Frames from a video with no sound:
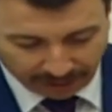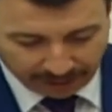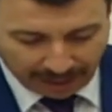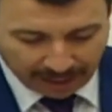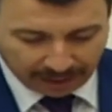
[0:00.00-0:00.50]

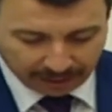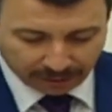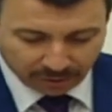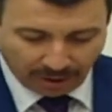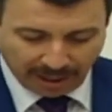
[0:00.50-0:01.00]
Yani
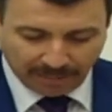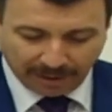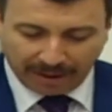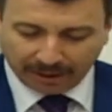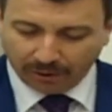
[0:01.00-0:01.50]
şöyle
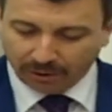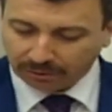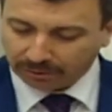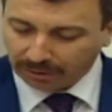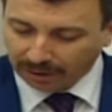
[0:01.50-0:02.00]
bir
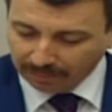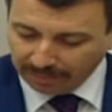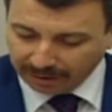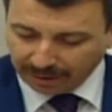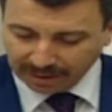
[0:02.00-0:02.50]
bakıyoruz.
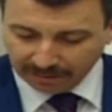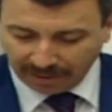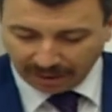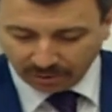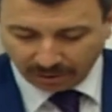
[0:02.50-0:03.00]
1
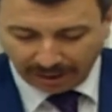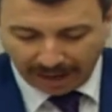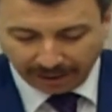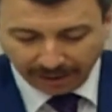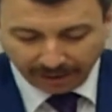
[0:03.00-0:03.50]
Kasım'dan sonra